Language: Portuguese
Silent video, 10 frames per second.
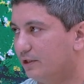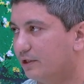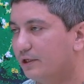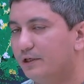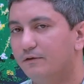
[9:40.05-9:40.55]

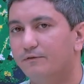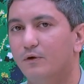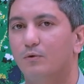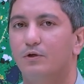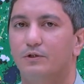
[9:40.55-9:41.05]

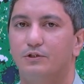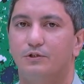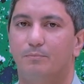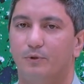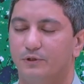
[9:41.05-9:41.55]
incrível
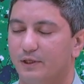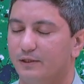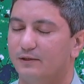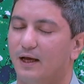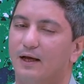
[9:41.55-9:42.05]
de
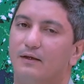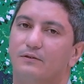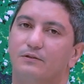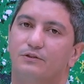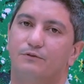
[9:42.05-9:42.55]
poder estar tá
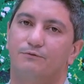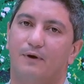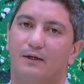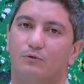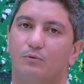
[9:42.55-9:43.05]
de
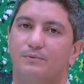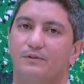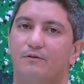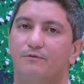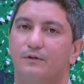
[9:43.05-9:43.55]
fato
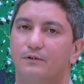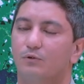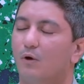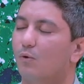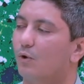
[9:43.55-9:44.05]

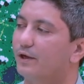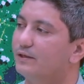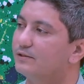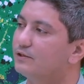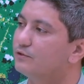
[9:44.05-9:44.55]
observando a
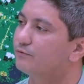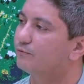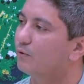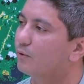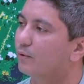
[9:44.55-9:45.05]
ocorrência de
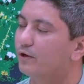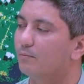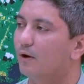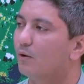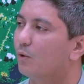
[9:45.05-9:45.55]
fogo em
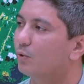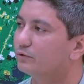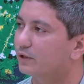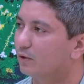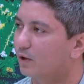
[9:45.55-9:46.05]
uma
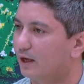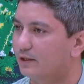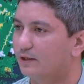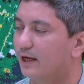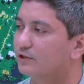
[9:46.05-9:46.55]
outra
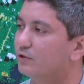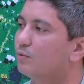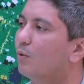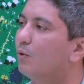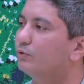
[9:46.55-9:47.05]
localidade, em
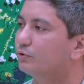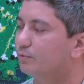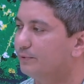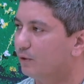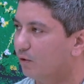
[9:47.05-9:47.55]
um
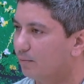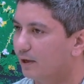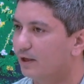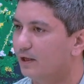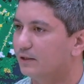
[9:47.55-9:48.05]
outro
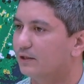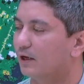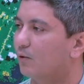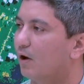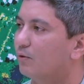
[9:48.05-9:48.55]
bioma
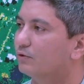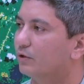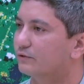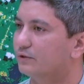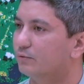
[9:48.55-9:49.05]
na qual
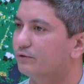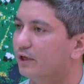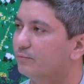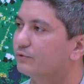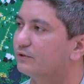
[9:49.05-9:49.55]
nós não
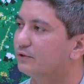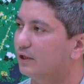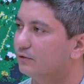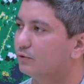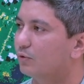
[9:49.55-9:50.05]
temos
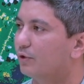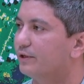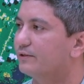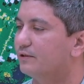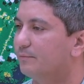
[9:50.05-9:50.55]
tanto
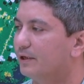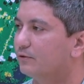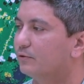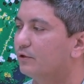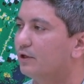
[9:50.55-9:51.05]
conhecimento.